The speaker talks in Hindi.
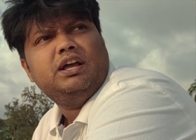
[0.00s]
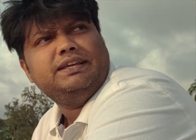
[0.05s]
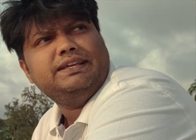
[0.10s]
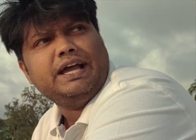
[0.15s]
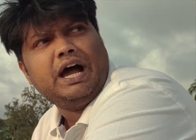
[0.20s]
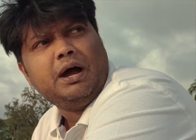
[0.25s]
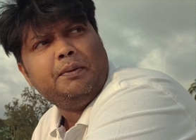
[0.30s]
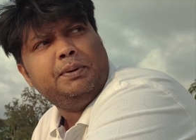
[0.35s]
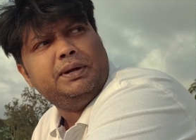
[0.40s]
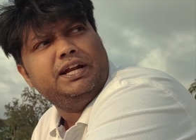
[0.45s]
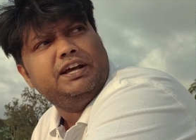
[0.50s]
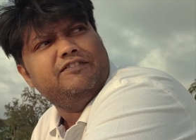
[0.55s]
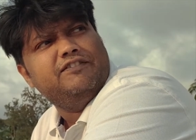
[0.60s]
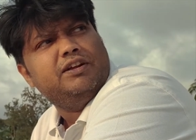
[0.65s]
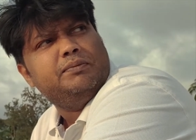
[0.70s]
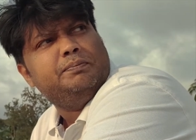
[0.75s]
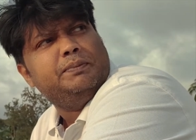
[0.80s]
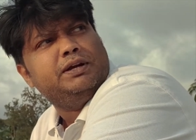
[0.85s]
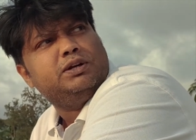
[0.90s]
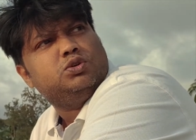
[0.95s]
यहाँ पे
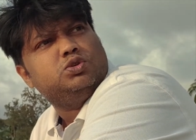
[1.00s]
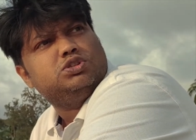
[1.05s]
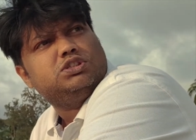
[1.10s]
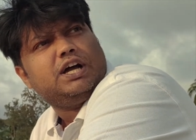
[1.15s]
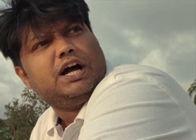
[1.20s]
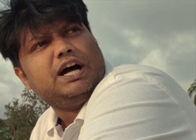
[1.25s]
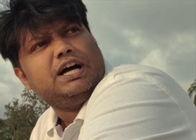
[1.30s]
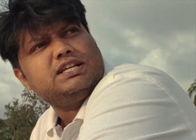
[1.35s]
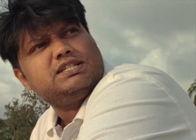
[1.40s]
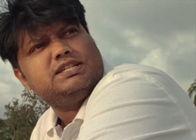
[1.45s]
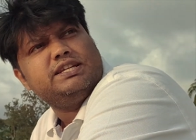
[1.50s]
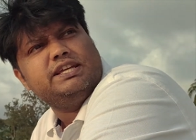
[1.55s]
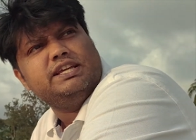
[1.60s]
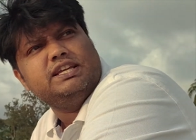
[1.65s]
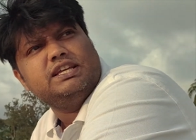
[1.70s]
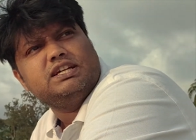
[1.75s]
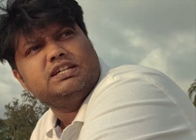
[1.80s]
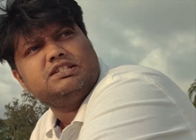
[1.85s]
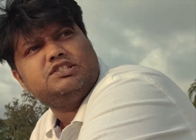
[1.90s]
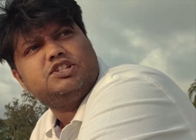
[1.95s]
डेवलपमेंट कुछ खास नहीं
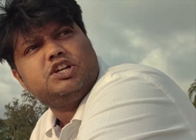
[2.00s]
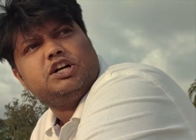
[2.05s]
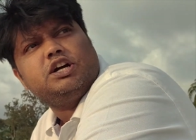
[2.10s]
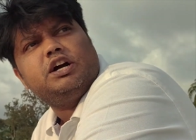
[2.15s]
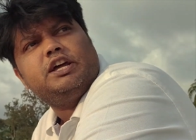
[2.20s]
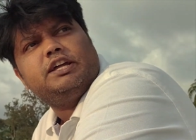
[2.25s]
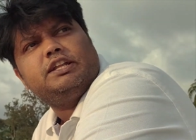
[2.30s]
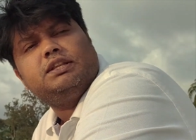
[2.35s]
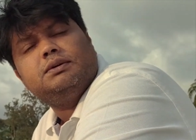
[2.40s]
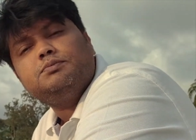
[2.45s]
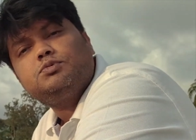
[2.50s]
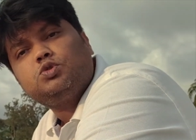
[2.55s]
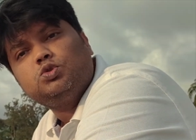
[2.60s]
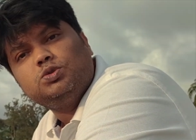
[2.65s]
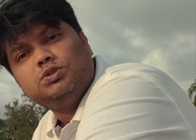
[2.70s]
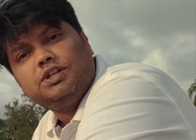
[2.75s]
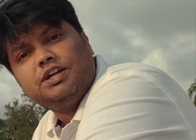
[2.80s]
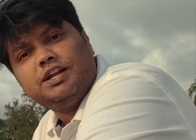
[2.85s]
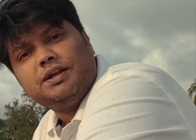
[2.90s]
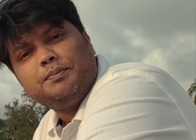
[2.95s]
है जगह एकदम
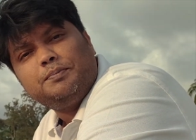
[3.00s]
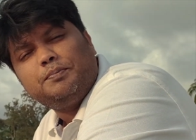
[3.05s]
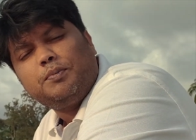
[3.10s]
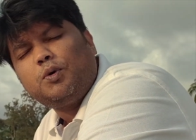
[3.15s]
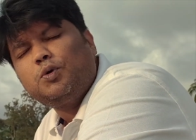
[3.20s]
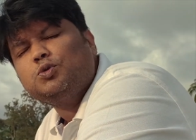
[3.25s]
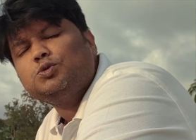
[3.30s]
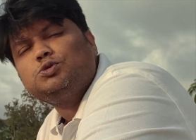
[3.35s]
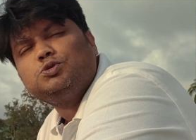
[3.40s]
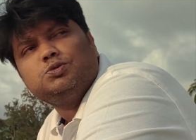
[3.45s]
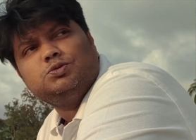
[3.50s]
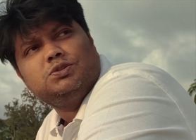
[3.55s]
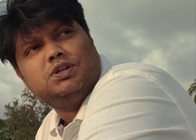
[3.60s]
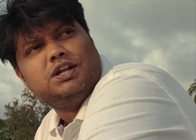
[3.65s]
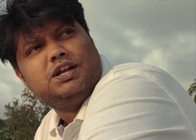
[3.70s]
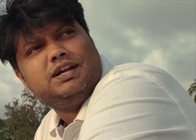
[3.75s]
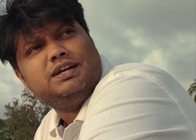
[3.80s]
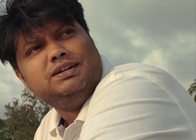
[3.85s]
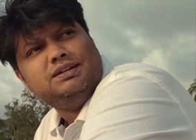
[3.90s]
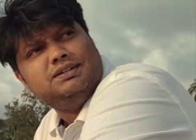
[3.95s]
सुंदर है बहुत
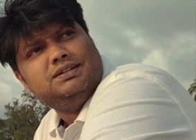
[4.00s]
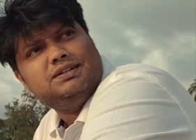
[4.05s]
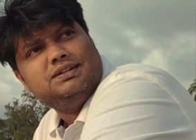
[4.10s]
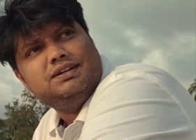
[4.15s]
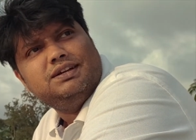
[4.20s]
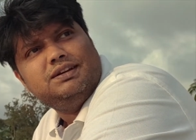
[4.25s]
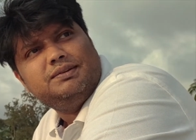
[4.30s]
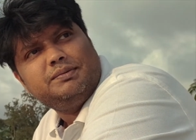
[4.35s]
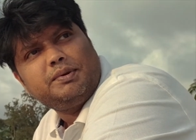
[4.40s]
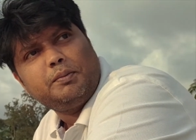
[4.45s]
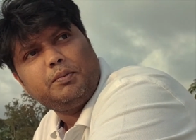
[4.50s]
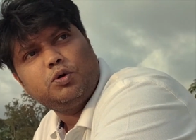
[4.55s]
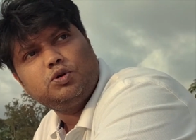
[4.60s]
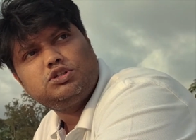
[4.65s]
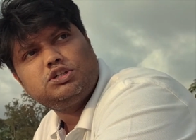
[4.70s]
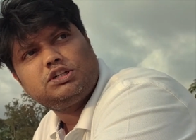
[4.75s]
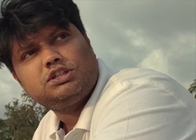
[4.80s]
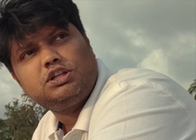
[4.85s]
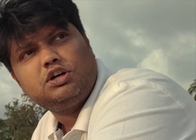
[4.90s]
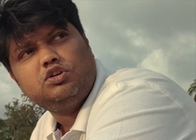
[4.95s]
सुंदर है मैं तो बोल
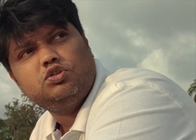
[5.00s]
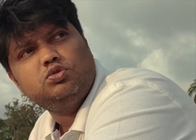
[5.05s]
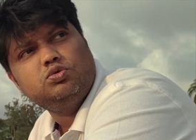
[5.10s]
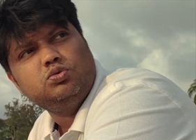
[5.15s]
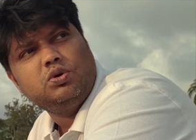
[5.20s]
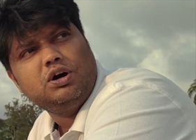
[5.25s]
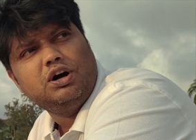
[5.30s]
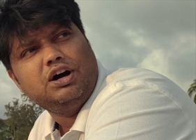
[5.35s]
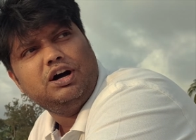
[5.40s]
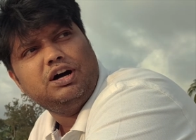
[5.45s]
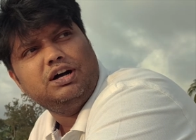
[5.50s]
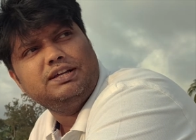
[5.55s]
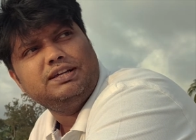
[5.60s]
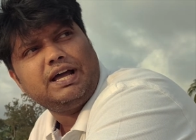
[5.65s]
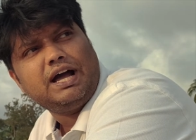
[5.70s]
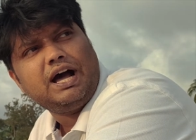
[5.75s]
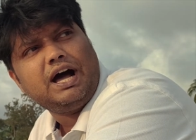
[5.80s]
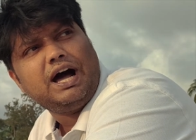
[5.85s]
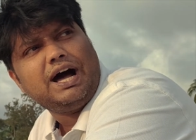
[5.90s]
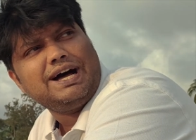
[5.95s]
सकता हूँ
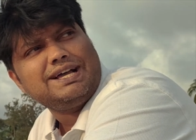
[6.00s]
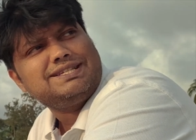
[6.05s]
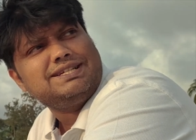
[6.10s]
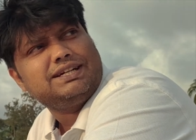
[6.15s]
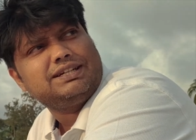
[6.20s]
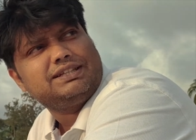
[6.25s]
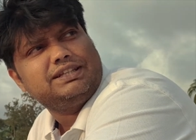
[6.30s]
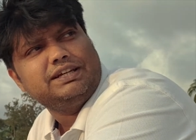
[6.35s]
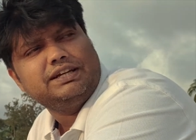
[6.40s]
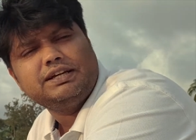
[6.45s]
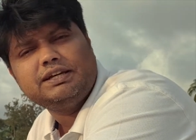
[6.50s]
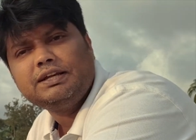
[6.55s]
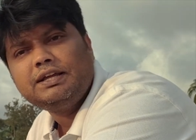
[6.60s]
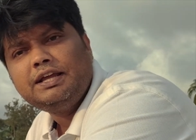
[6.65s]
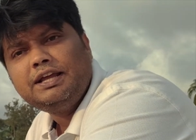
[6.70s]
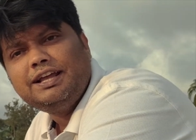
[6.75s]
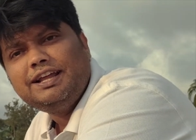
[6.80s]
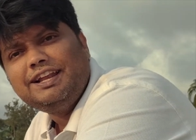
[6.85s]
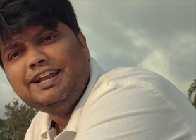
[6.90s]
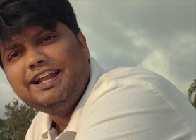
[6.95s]
यहाँ आ सकते
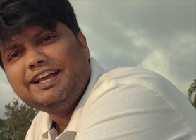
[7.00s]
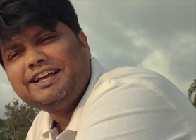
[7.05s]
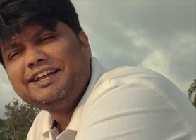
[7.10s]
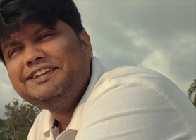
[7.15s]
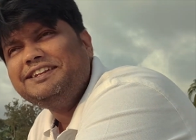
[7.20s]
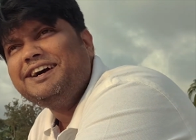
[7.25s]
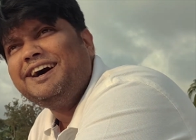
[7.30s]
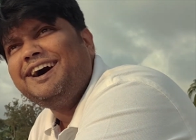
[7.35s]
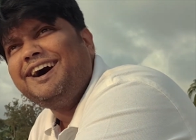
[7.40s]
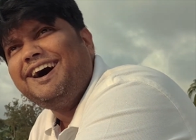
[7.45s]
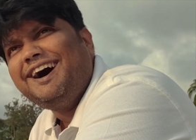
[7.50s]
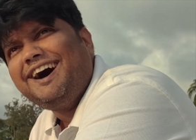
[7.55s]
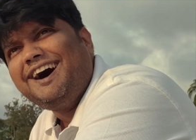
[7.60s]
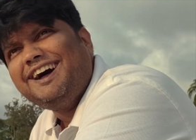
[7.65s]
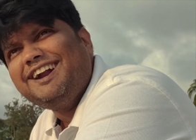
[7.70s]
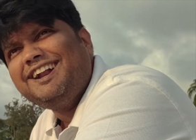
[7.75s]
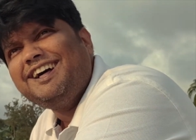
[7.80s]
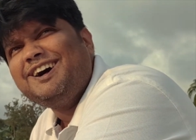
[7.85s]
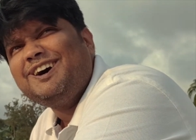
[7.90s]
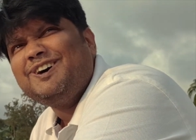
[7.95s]
हैं लेकिन यहाँ
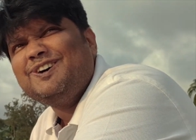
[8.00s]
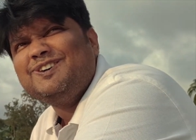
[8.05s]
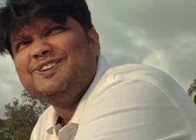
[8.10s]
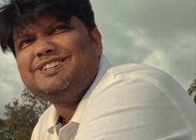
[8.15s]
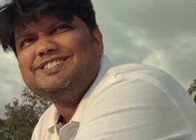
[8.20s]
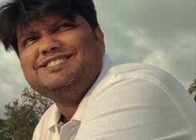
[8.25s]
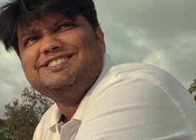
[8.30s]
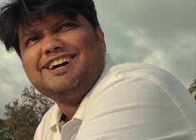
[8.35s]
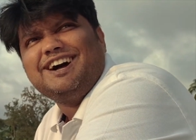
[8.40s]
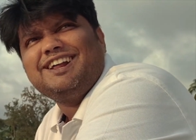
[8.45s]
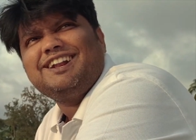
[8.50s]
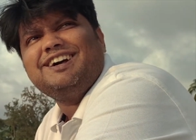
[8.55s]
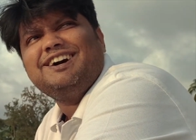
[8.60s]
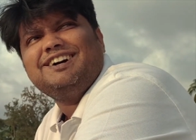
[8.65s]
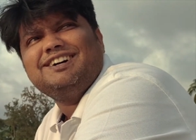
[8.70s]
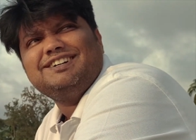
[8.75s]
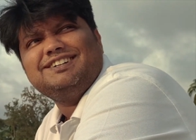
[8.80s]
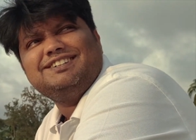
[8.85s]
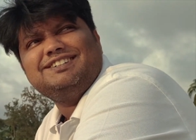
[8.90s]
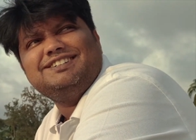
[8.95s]
आना और
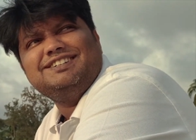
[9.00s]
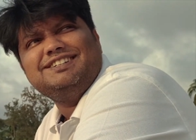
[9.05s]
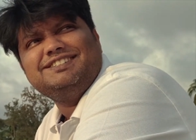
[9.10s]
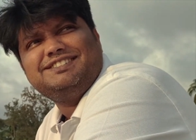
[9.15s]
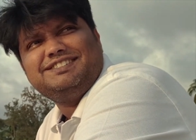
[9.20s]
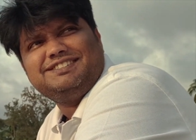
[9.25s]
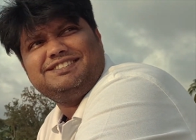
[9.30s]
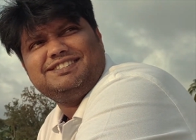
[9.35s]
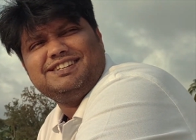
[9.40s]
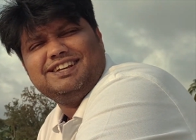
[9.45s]
जाना इस